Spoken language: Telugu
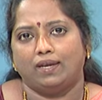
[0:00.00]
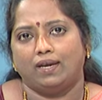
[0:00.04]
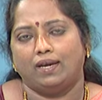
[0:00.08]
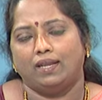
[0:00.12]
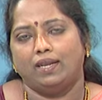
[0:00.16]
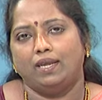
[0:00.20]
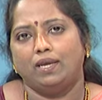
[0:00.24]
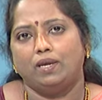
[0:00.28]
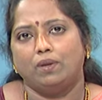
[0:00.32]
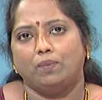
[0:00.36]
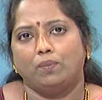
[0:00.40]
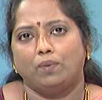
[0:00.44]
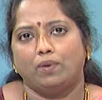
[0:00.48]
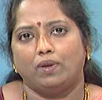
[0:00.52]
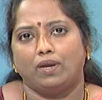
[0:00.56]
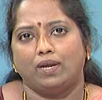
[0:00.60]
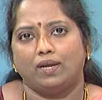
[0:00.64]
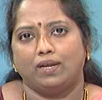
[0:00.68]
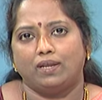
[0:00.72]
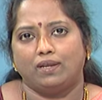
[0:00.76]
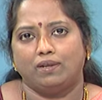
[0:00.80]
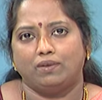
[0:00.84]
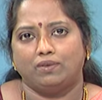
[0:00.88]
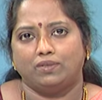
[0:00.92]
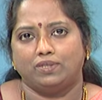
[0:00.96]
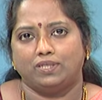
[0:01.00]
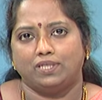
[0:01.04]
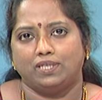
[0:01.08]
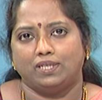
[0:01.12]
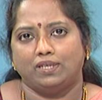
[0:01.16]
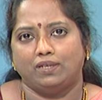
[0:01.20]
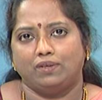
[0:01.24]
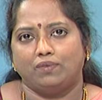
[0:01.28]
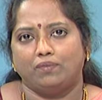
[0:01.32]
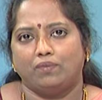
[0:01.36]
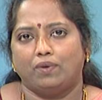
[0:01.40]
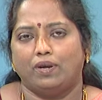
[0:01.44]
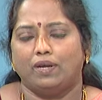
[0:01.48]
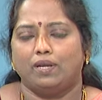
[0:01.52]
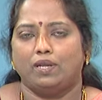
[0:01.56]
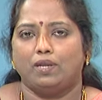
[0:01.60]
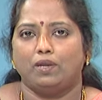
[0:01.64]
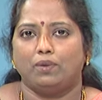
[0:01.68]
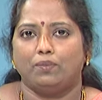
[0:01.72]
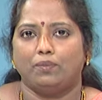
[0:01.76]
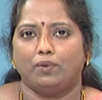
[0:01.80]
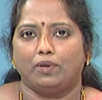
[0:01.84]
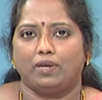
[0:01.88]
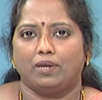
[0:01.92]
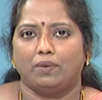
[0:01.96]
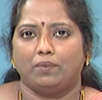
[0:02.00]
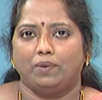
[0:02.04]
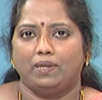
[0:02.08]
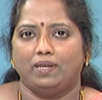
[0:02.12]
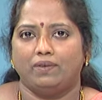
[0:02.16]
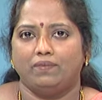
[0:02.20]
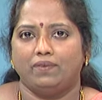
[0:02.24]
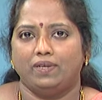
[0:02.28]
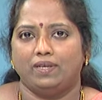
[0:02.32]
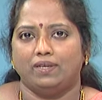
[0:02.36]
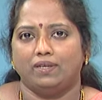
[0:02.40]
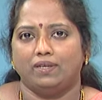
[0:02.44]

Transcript: అనేక పోరాటాలు వచ్చినాయి వాటిలో ముఖ్యమైనవి